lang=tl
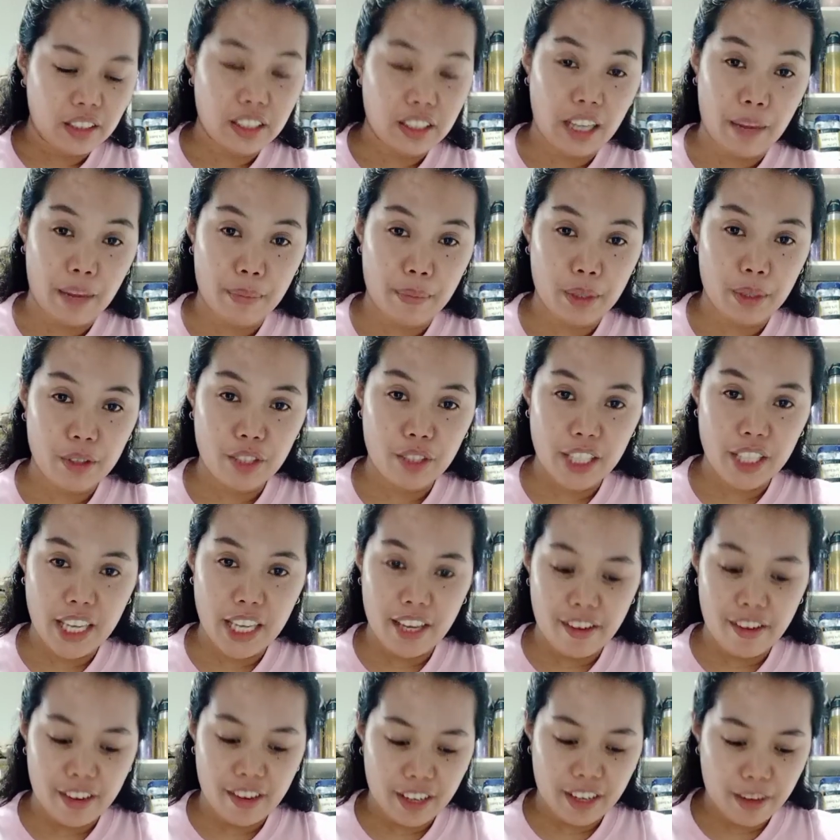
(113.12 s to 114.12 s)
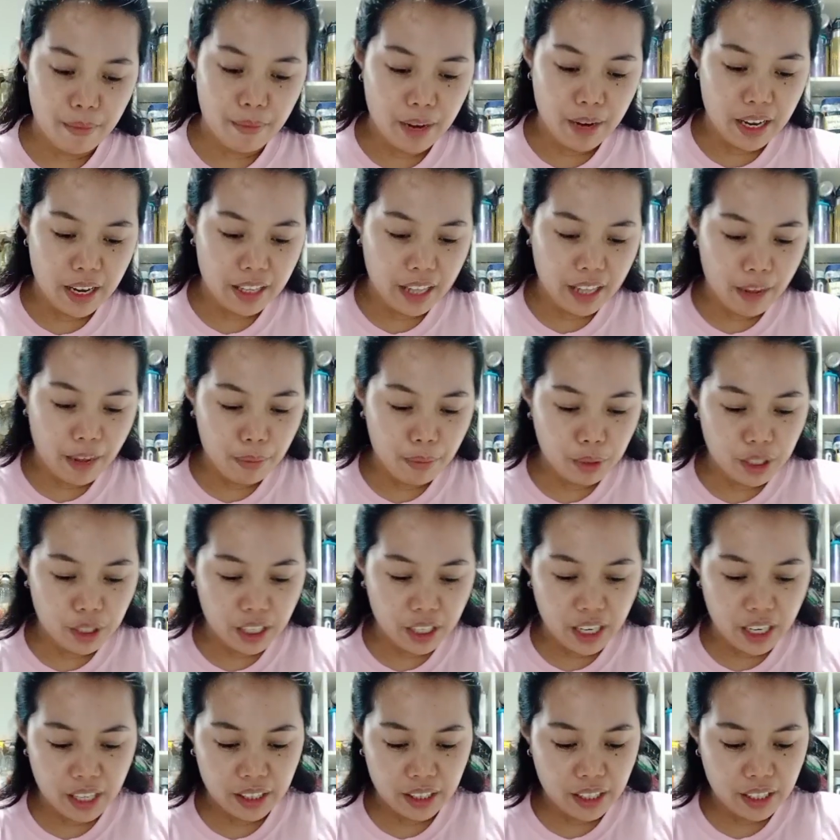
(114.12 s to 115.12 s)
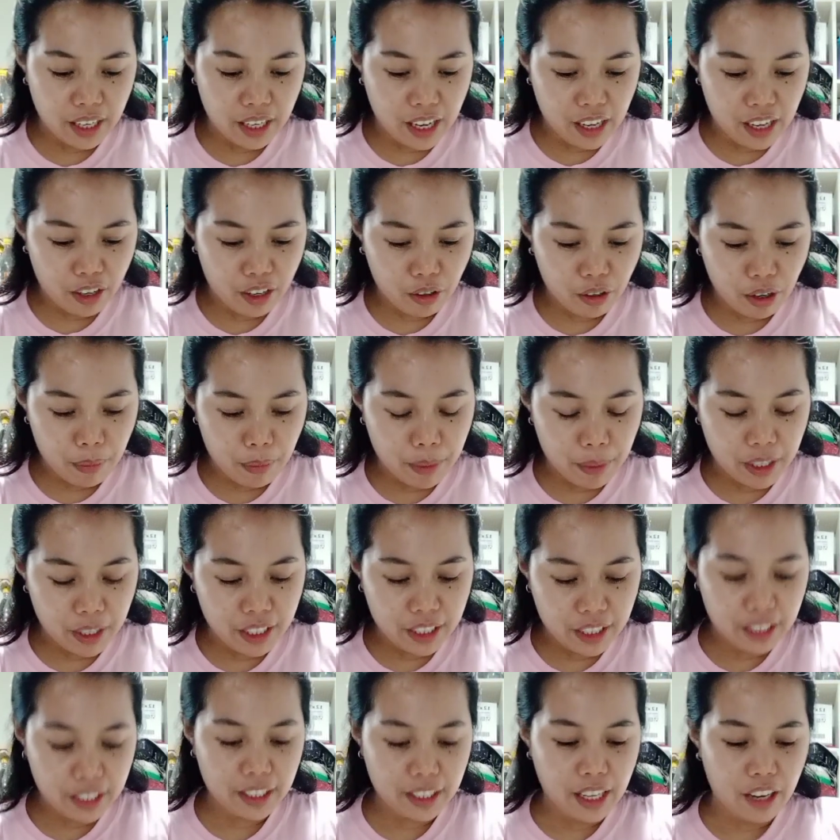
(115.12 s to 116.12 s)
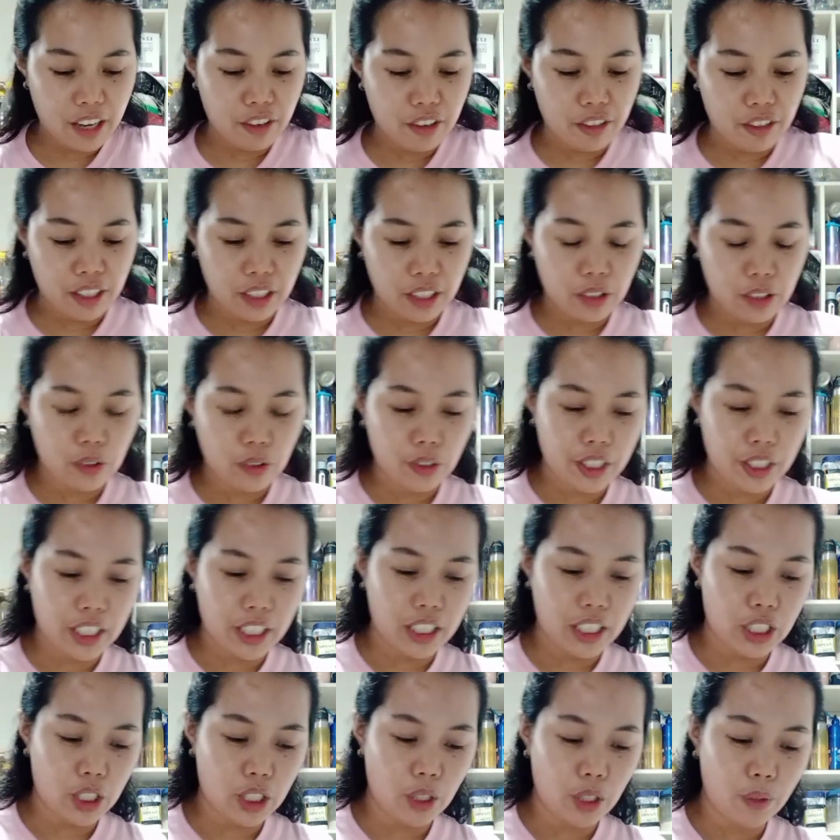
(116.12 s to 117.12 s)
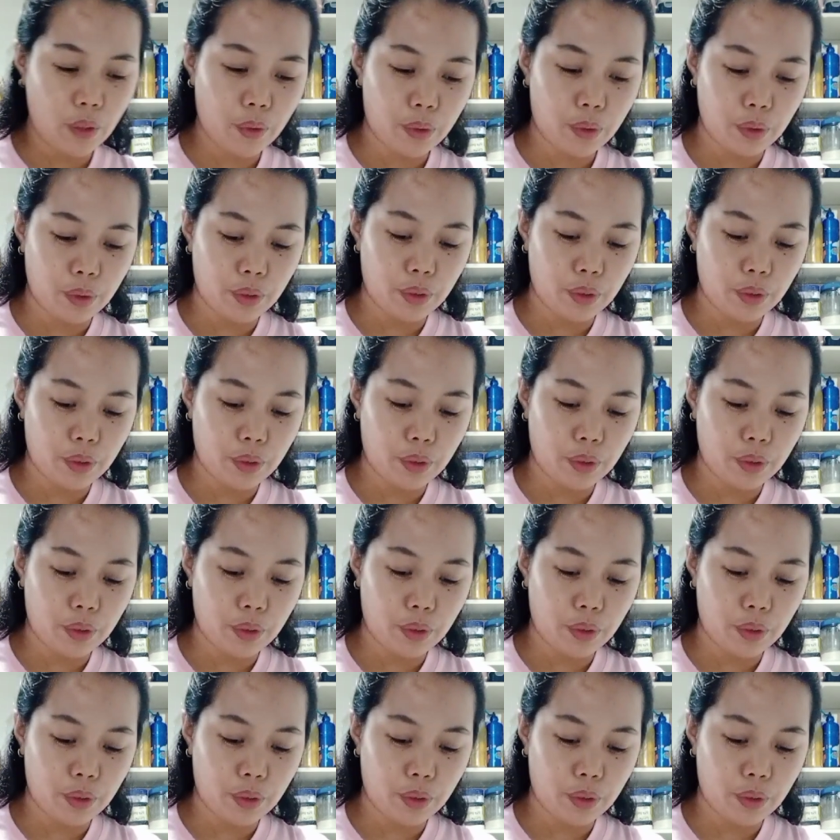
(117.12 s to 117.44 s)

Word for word: Sabi ko sa inyo, hindi malatapos ang ating araw kapag hindi tayo nag-cooking show.